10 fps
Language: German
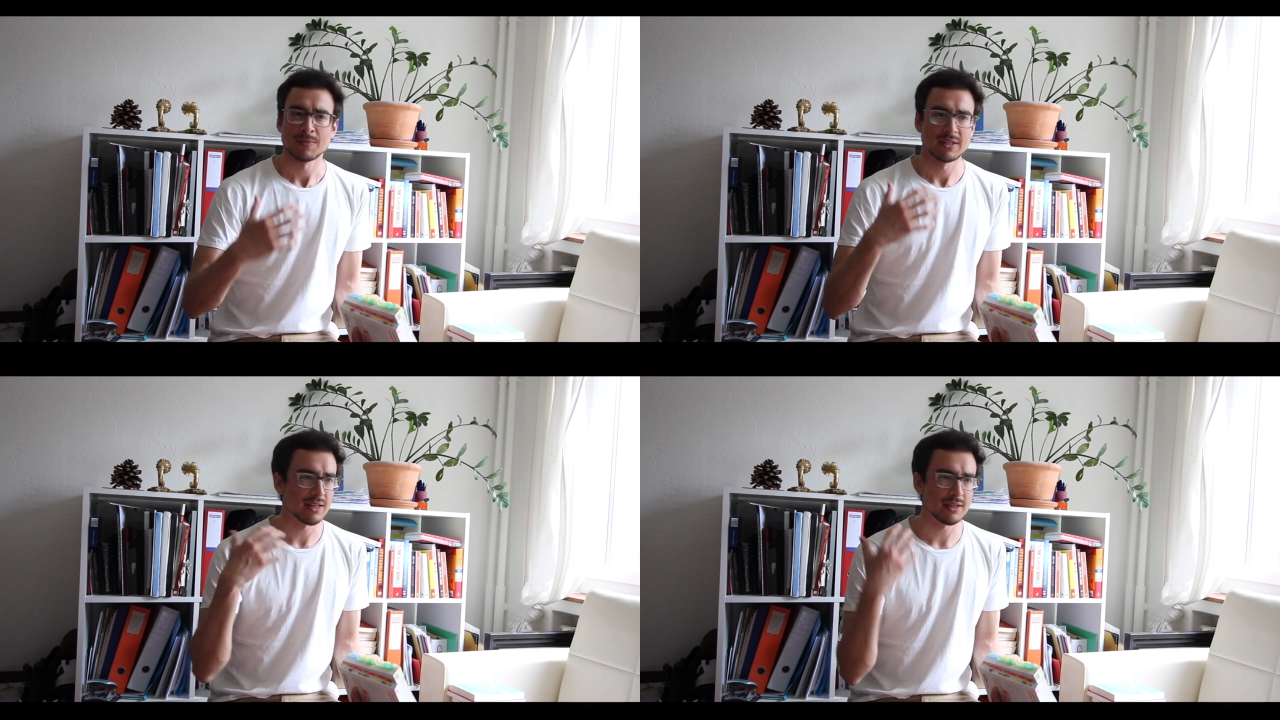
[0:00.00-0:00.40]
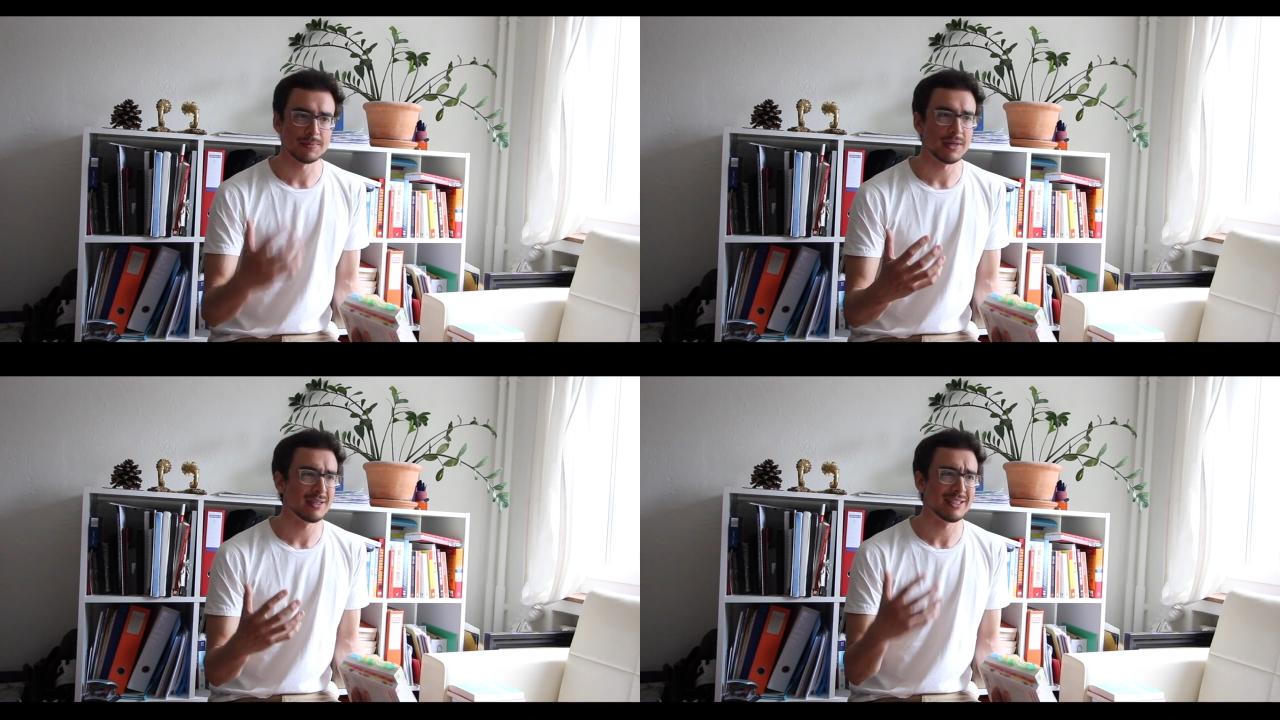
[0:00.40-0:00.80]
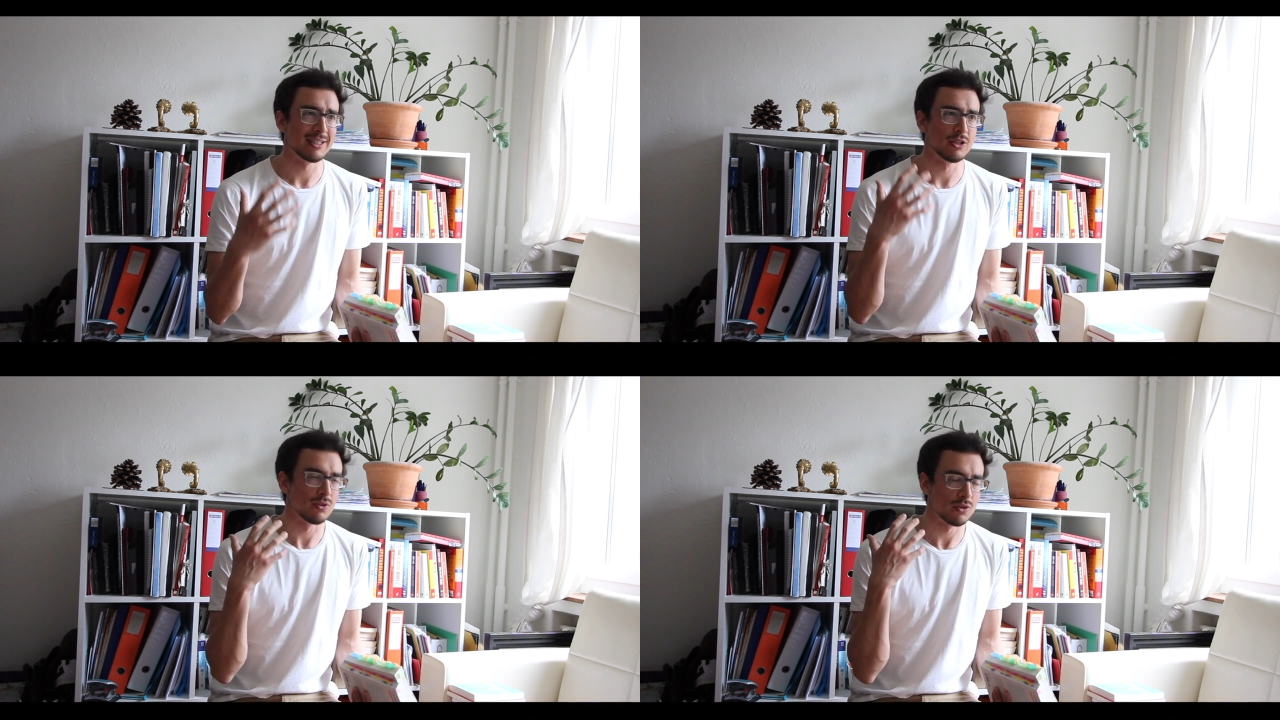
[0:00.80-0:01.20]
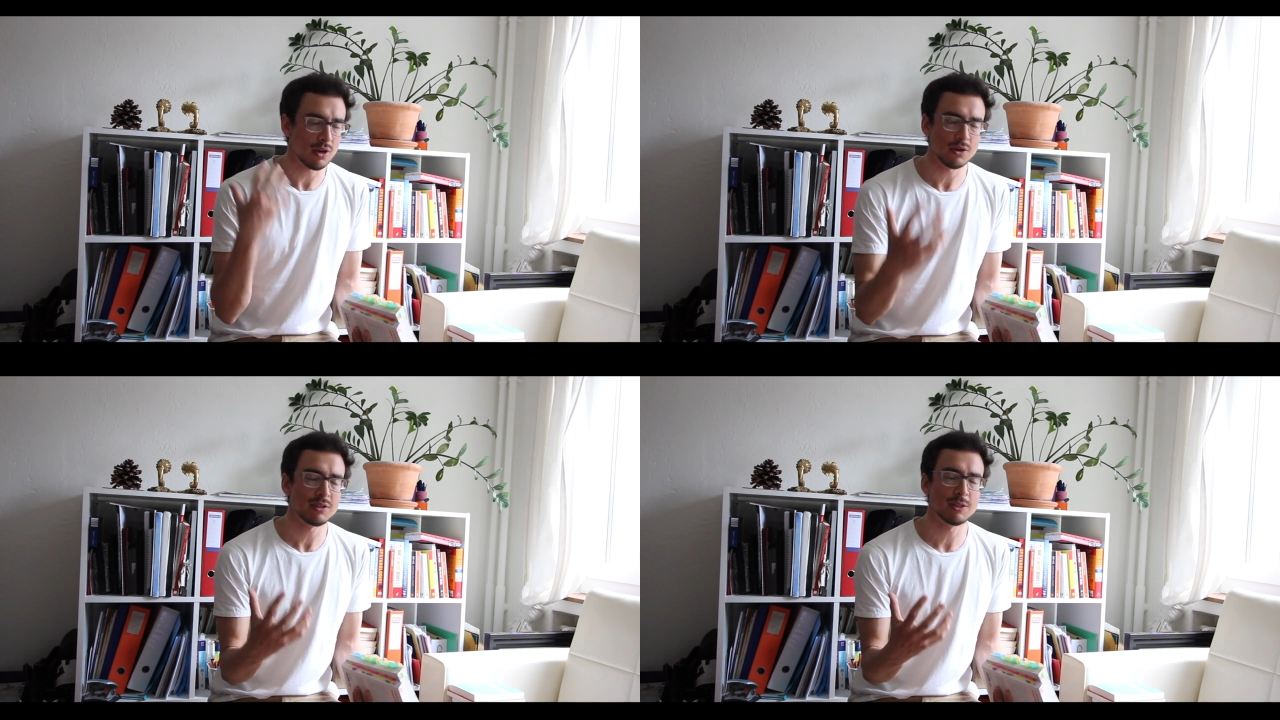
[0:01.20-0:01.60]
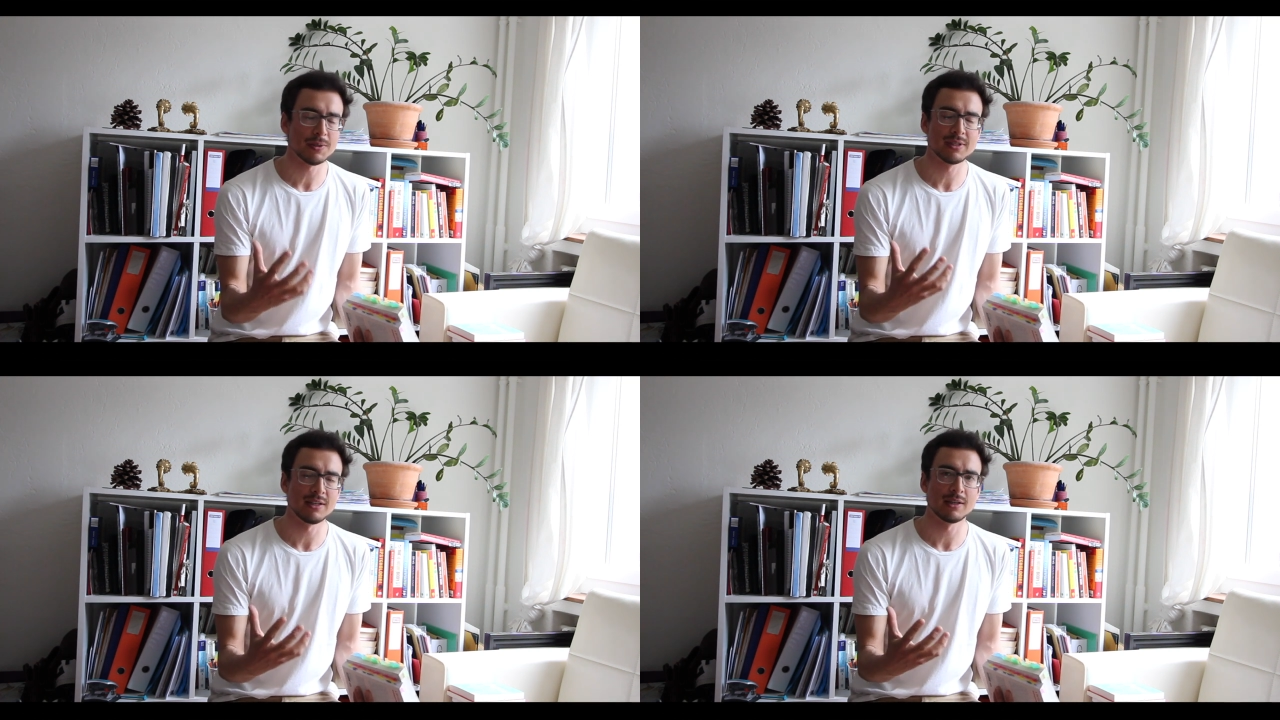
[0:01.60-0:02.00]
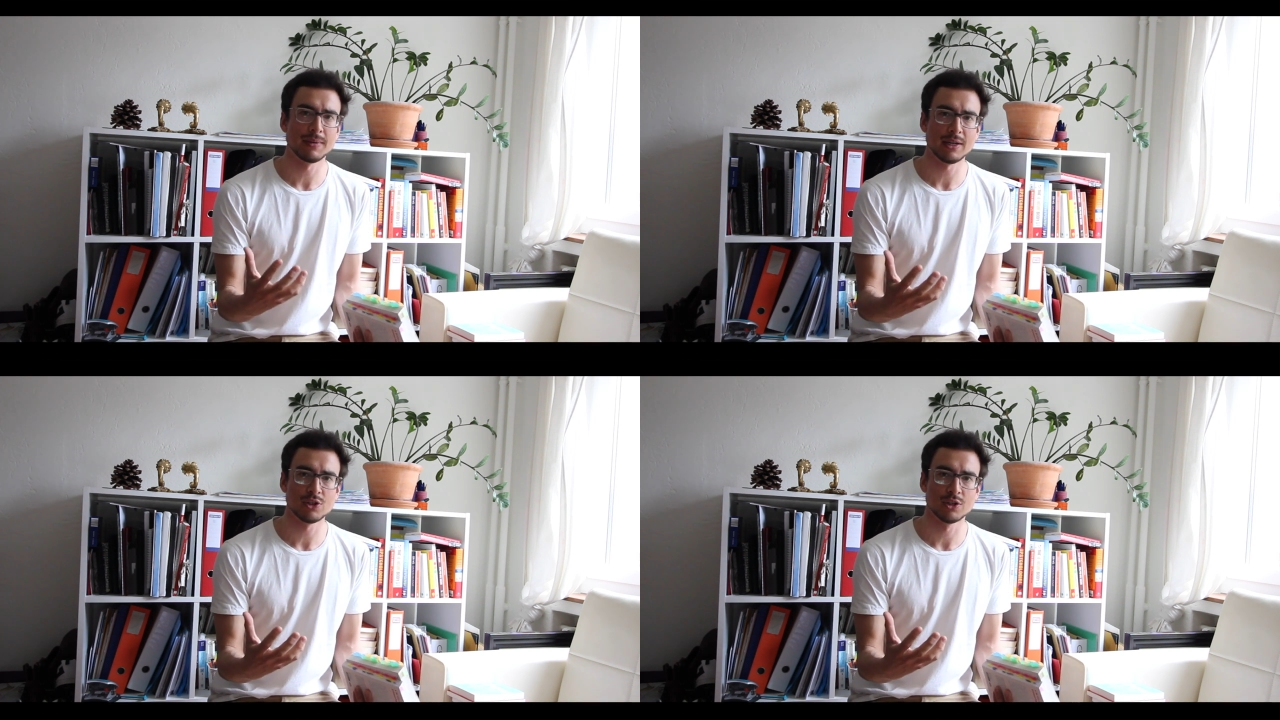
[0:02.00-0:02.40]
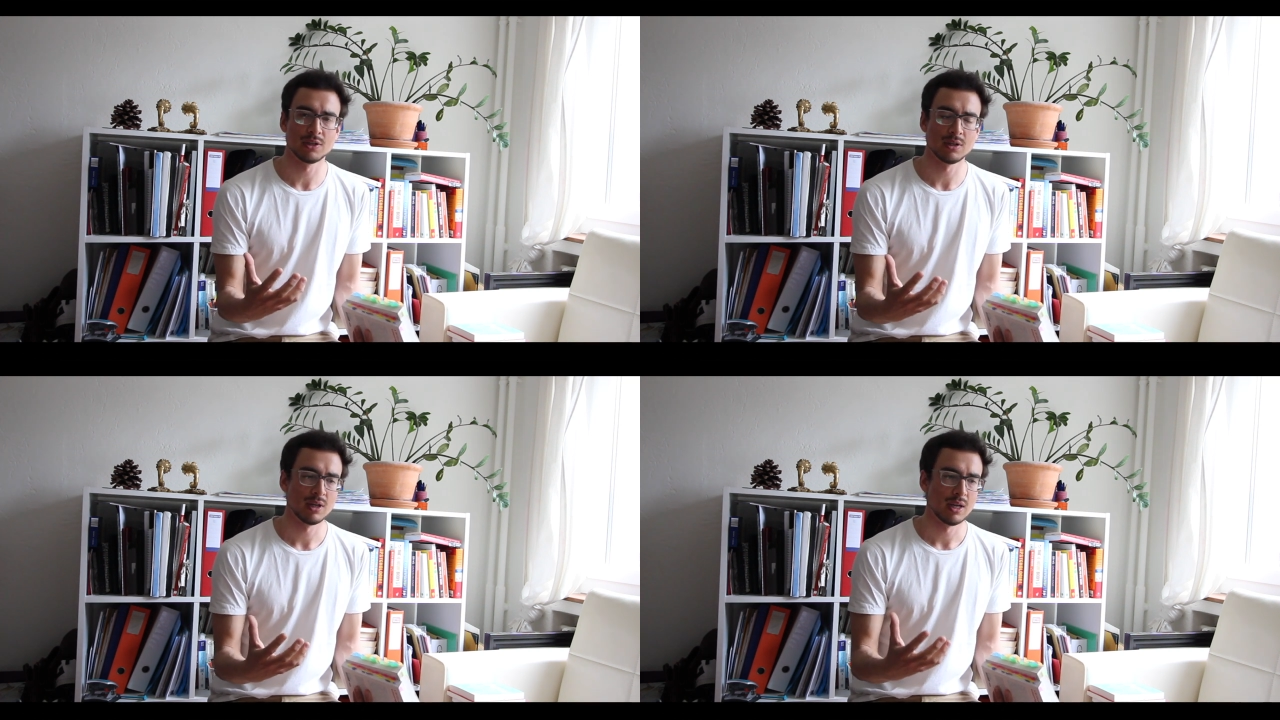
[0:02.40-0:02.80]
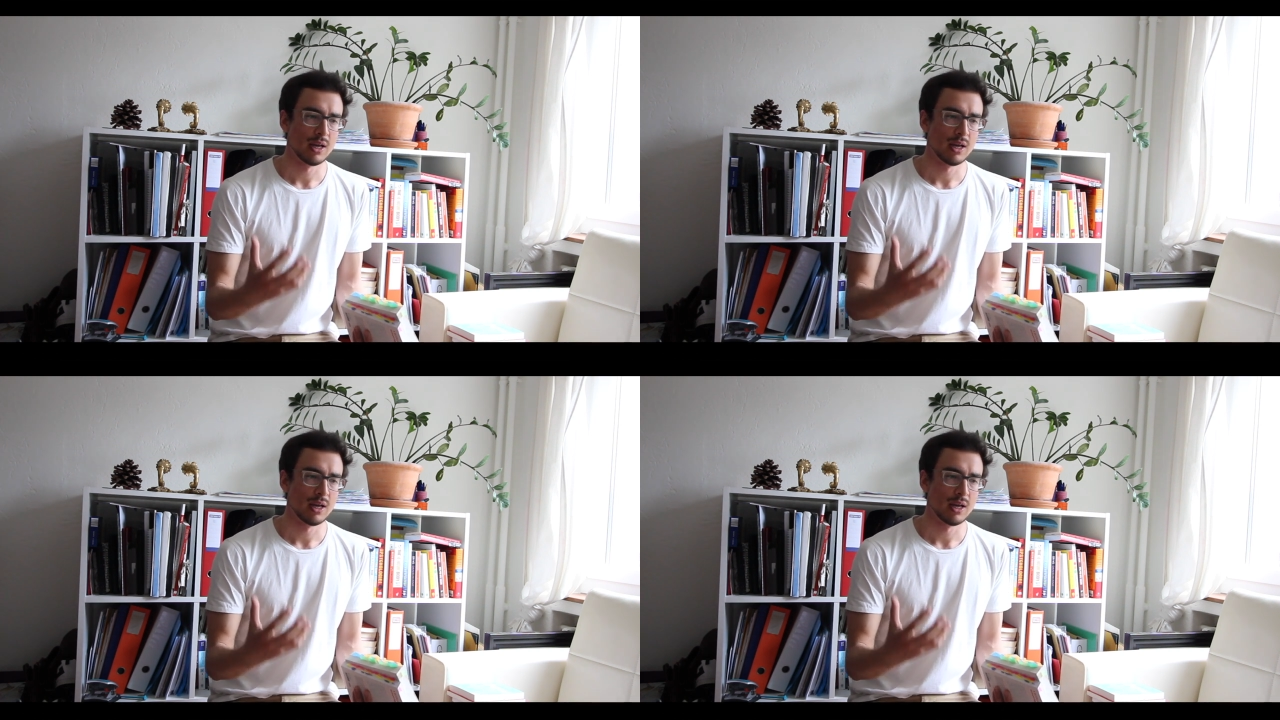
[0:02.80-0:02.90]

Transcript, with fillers: ich sage es mal, die 99% der Menschen